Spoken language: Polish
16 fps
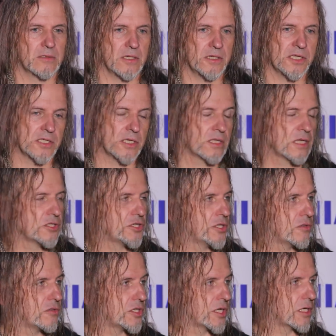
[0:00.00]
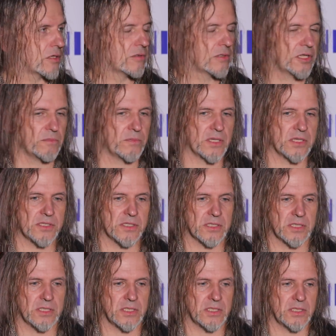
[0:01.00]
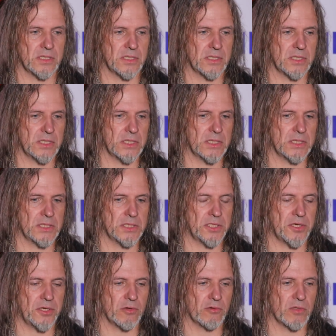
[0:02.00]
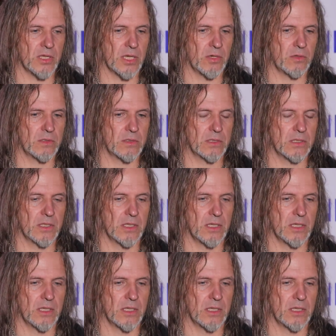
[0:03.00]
no ale niestety Andrzej nie doczekał tej imprezy i, i się nie udało.